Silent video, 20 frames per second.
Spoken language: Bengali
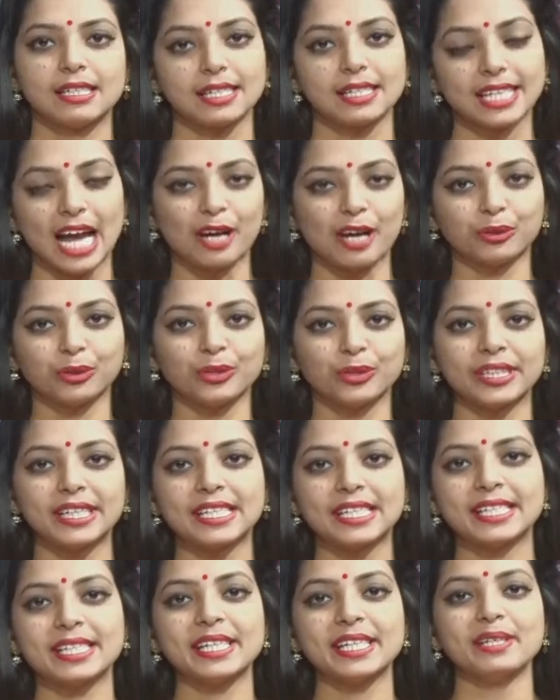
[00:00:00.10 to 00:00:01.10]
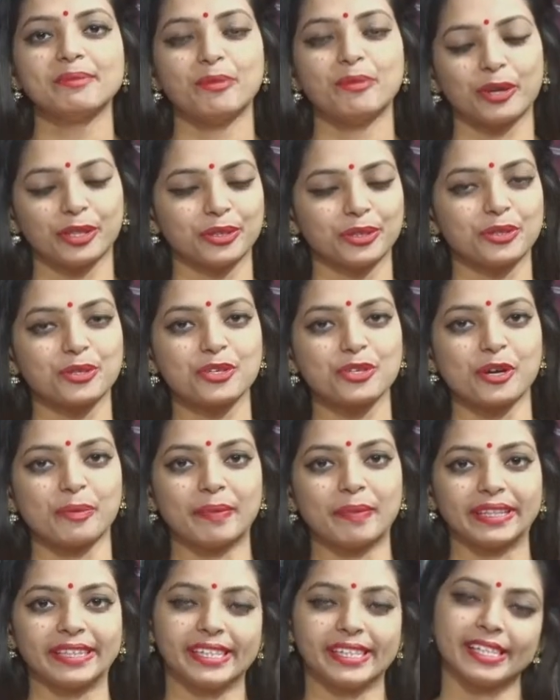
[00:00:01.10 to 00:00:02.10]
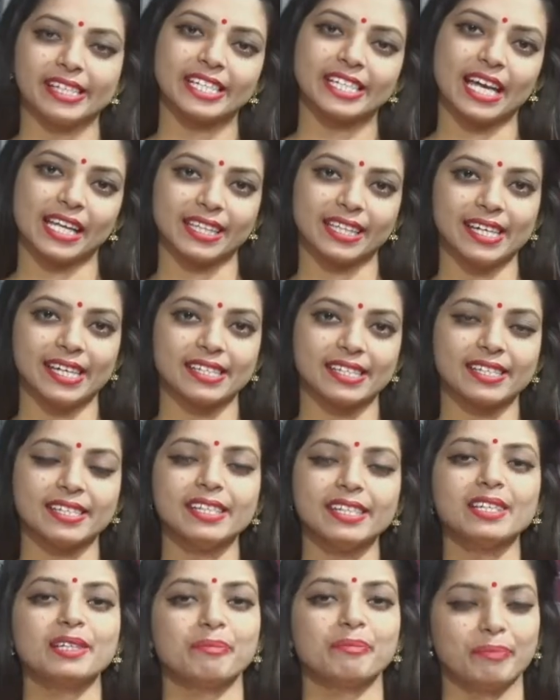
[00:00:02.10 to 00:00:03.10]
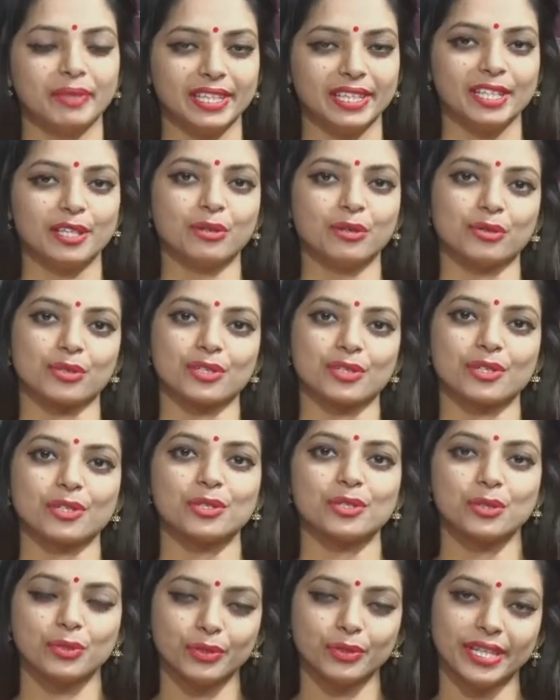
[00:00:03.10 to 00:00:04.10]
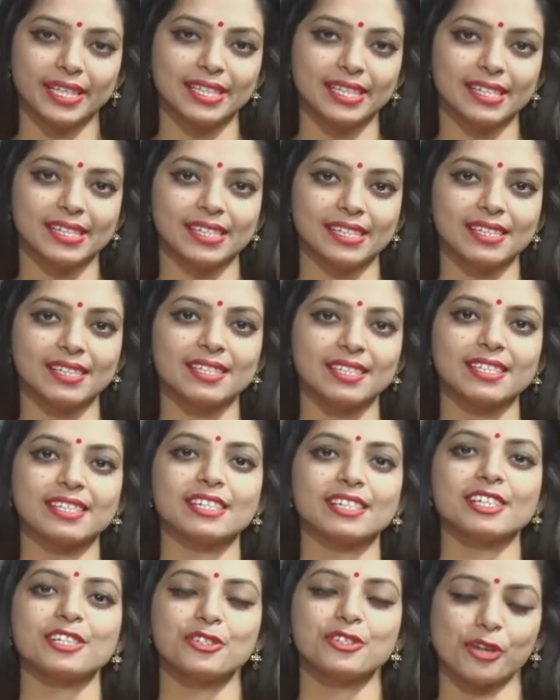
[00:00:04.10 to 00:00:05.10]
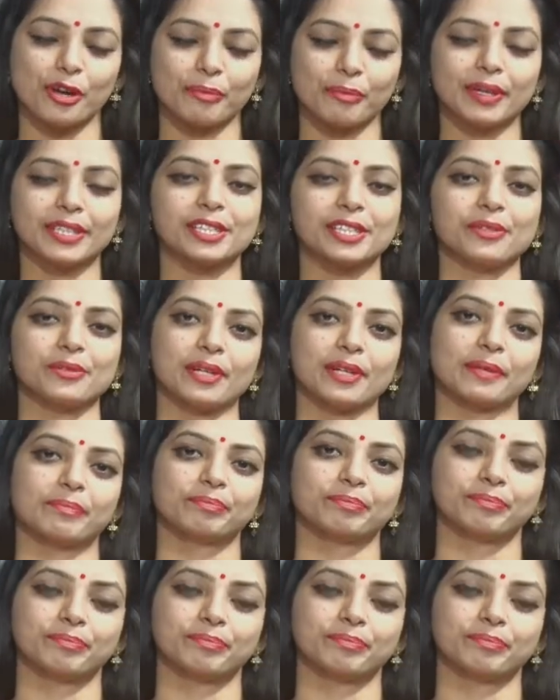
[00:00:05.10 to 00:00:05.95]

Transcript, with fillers: স্বাগত জানাচ্ছি বরেন্দ্র সংবাদে সাথে আছি বিথি ঘোষ শুরুতে জানিয়ে দিচ্ছি সংবাদ শিরোনাম